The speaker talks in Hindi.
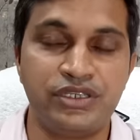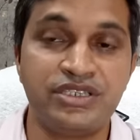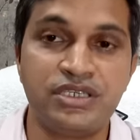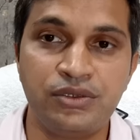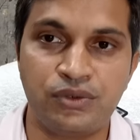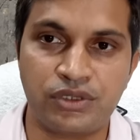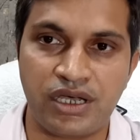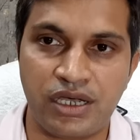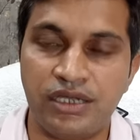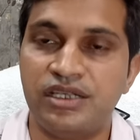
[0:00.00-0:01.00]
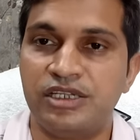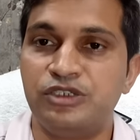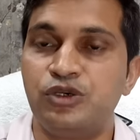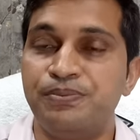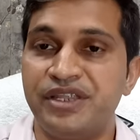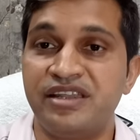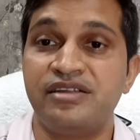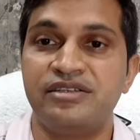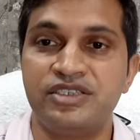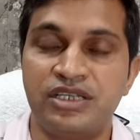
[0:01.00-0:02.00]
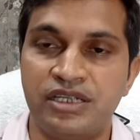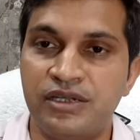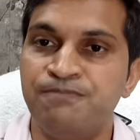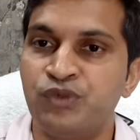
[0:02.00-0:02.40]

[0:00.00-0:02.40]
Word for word: स्किन होता है यानी जो पेरिनल रीजन है